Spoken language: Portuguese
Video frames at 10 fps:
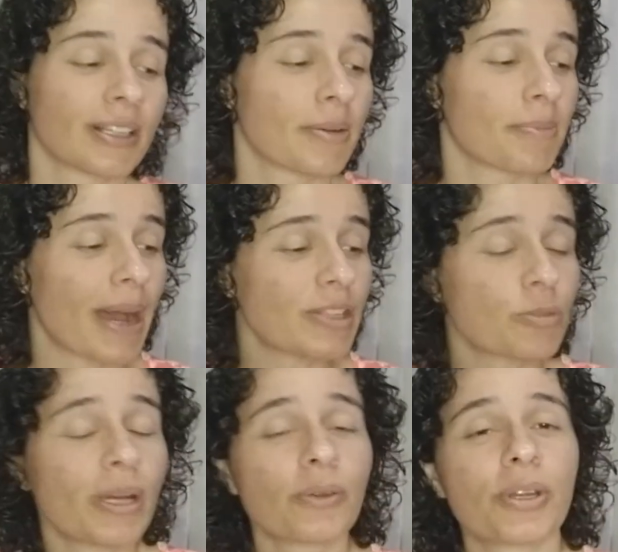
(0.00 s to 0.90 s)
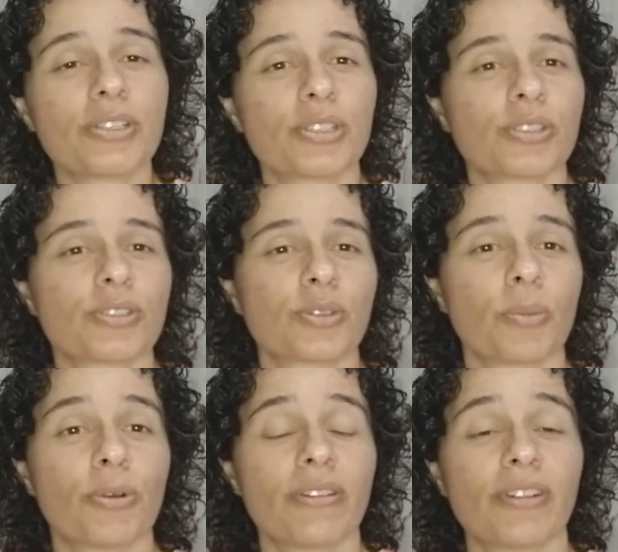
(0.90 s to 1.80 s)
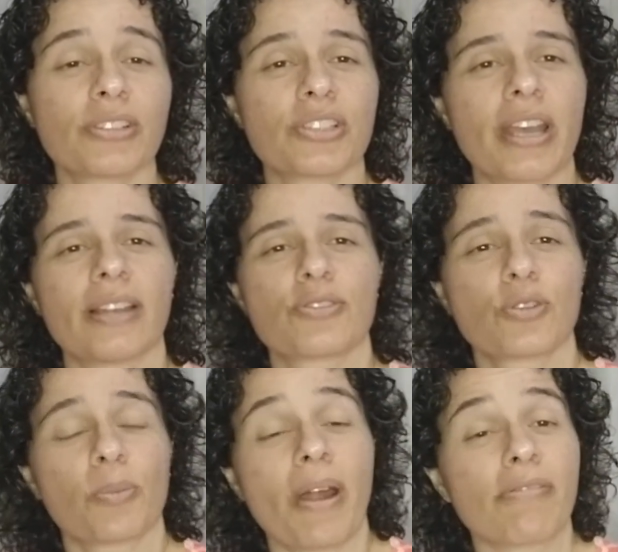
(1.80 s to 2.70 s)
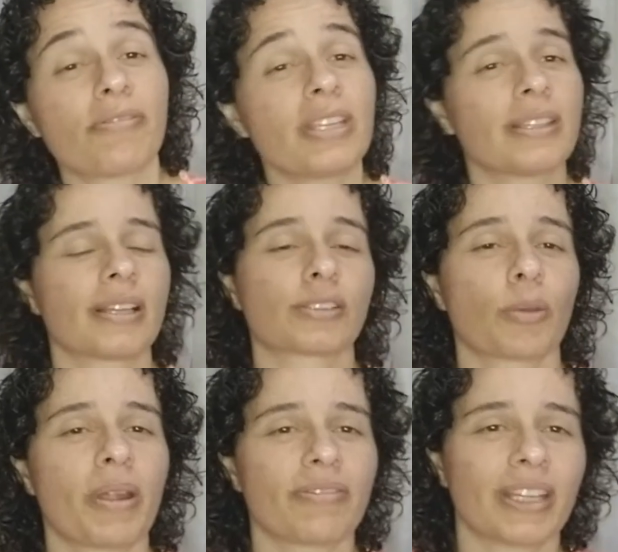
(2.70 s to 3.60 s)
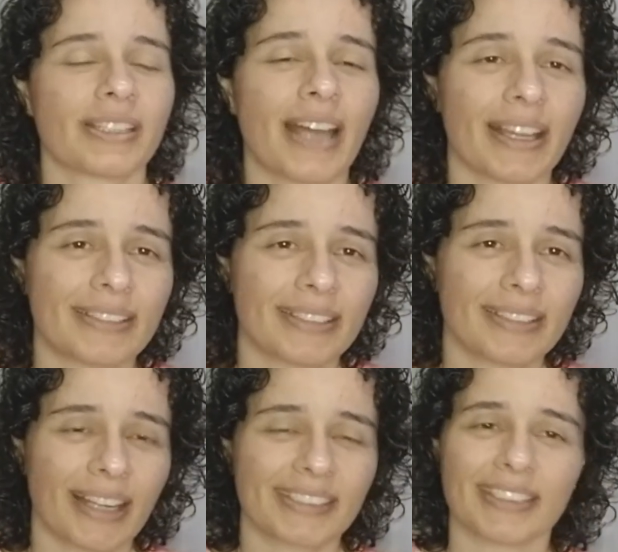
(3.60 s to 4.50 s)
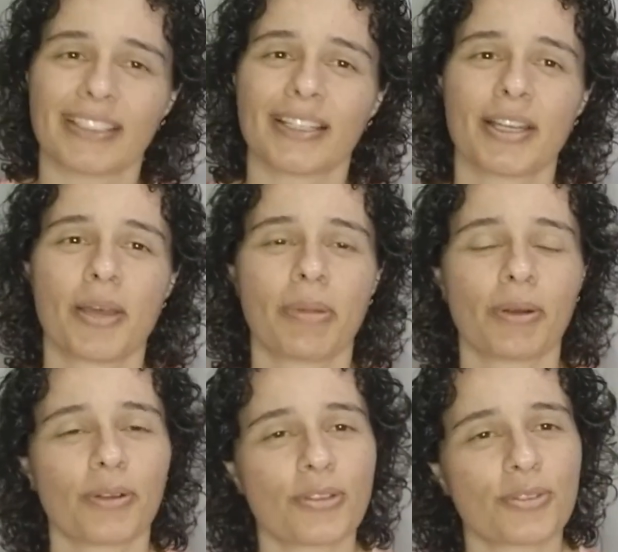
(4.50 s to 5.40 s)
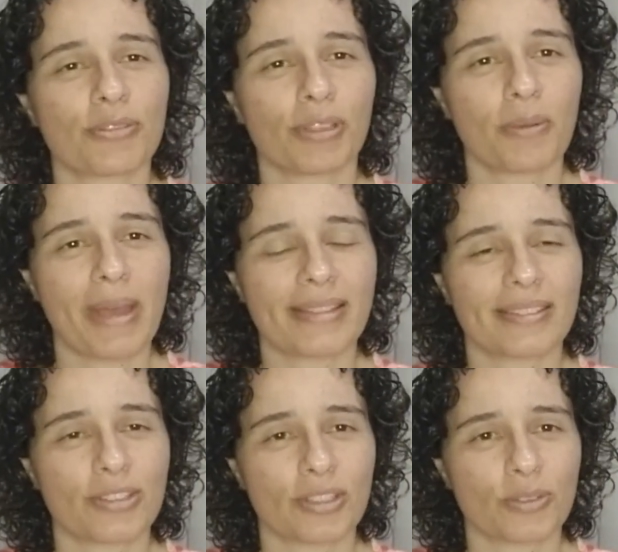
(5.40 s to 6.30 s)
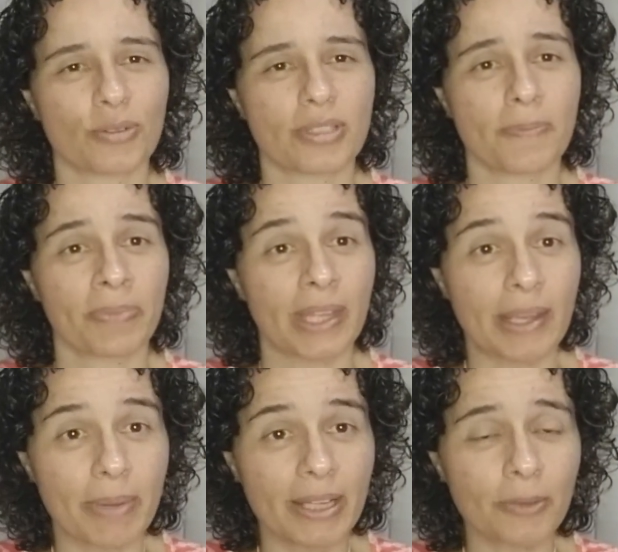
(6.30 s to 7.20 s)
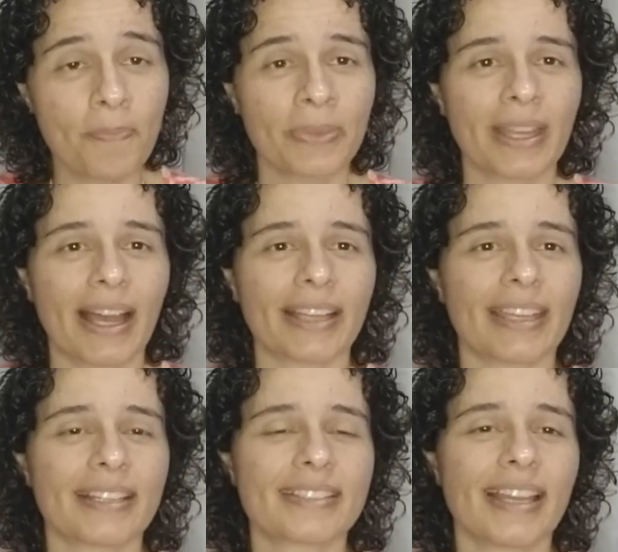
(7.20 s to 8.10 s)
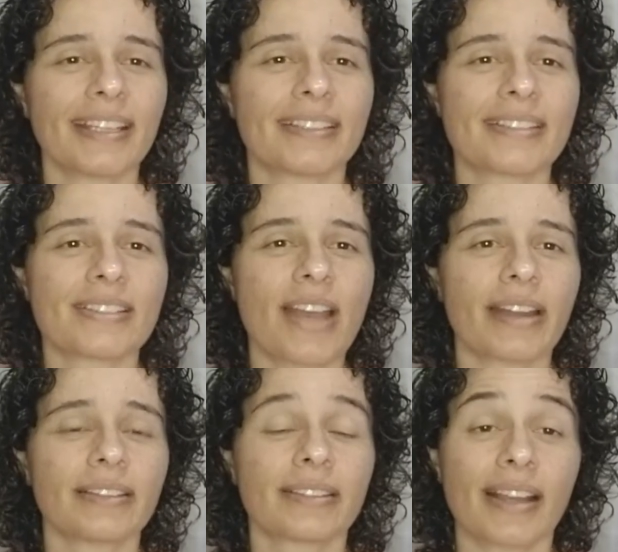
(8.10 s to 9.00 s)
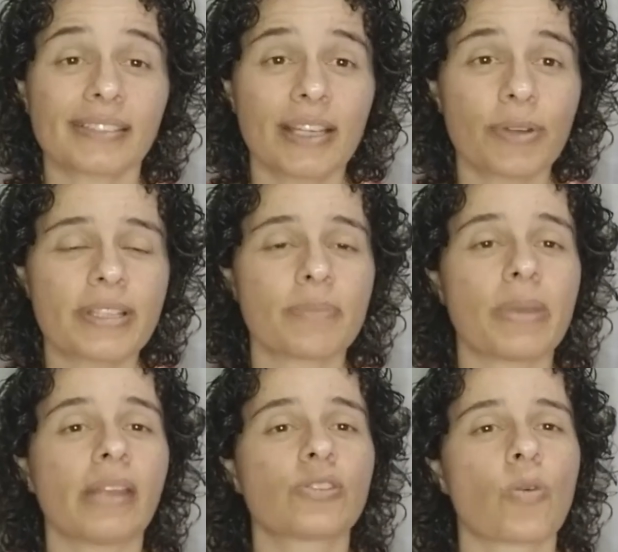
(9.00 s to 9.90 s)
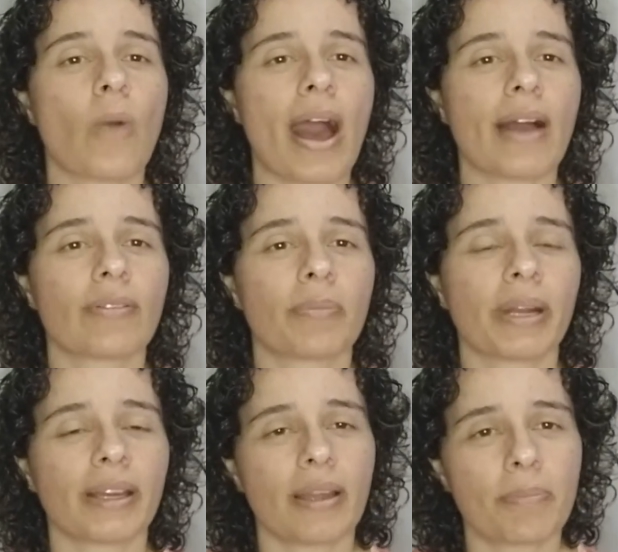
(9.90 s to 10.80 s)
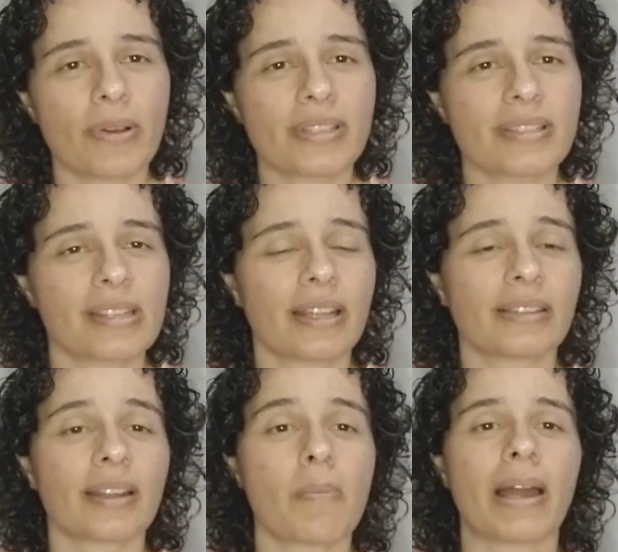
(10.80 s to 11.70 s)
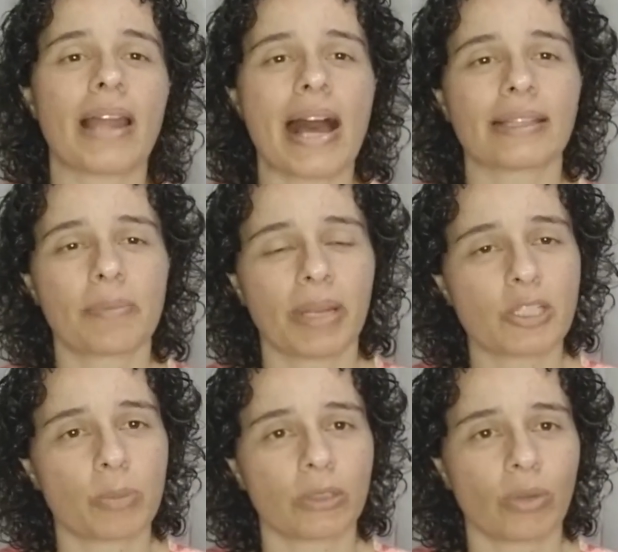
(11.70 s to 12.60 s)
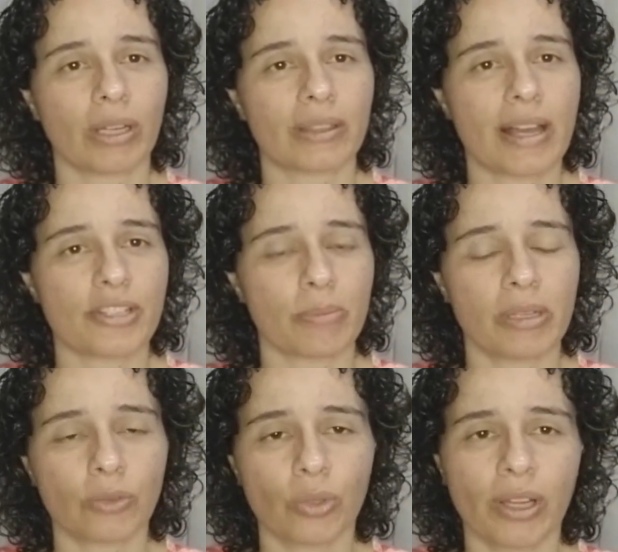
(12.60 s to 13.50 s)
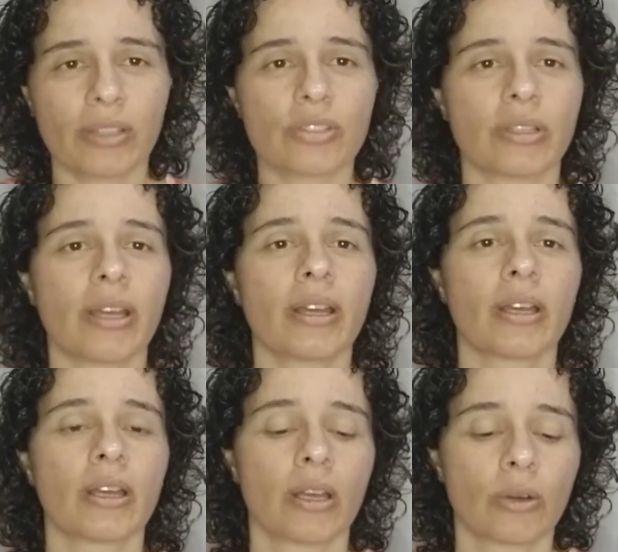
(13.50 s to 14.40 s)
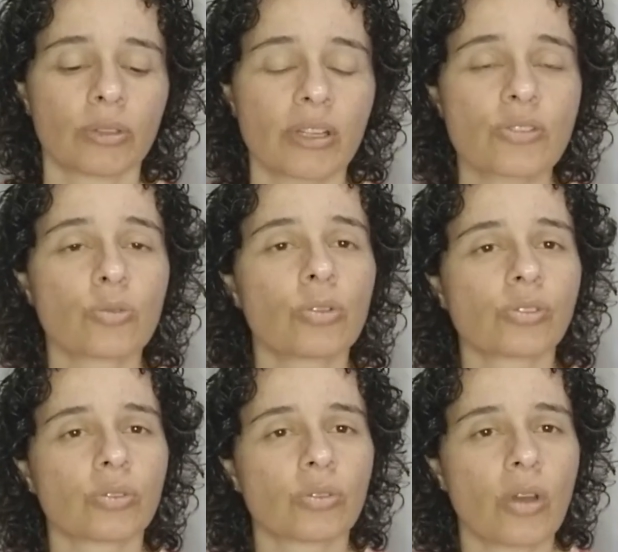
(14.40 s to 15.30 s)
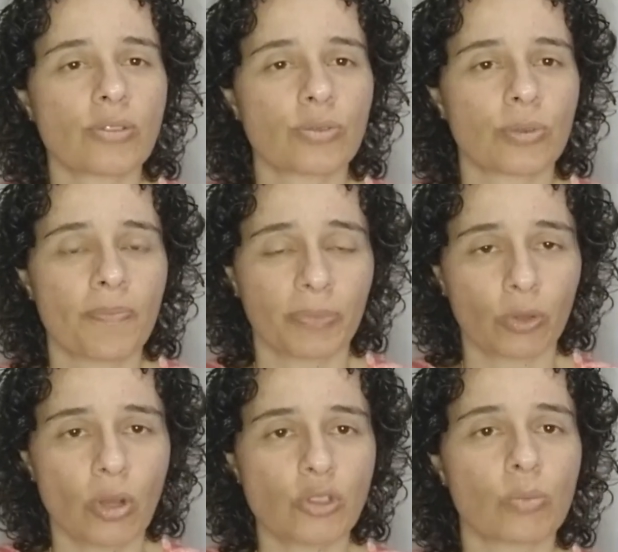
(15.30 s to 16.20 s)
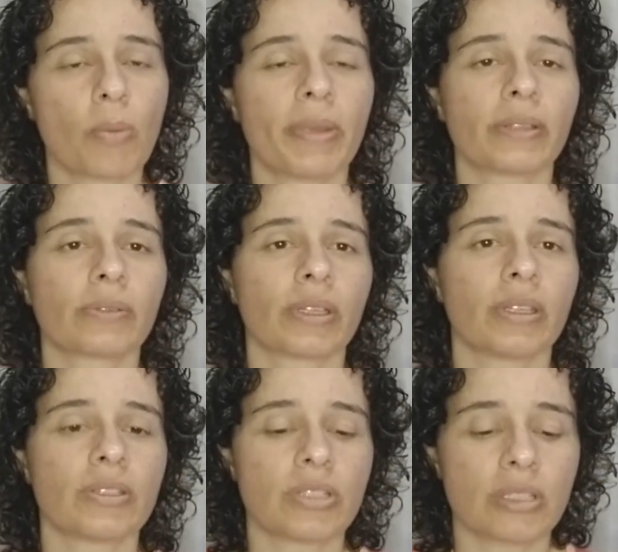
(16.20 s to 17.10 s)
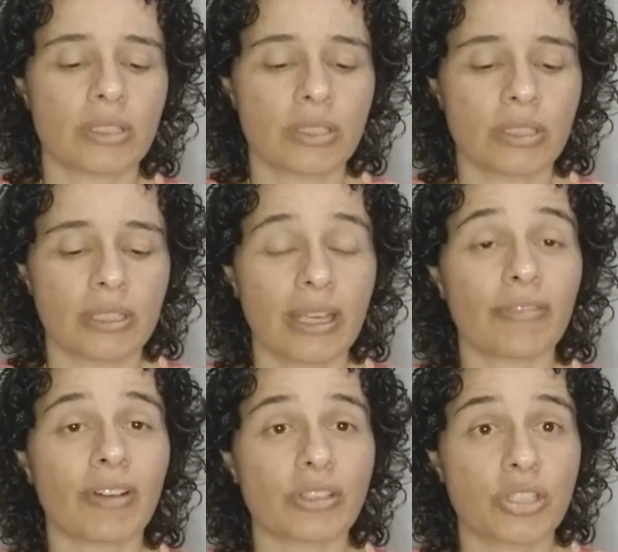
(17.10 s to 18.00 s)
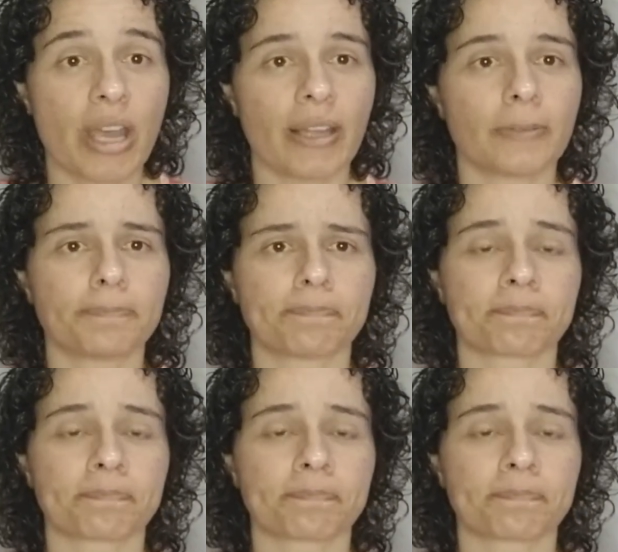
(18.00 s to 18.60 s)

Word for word: mais uma noite sobre o Evangelho, sobre a vida, sobre a verdade trazida pelo nosso Divino Mestre Jesus. Lembrando aqueles né, que desejarem trazer um recipiente com água para que ela possa ser aí, trabalhada pela espiritualidade amiga durante né, o transcurso do nosso, do nosso momento aqui de, de evangelho.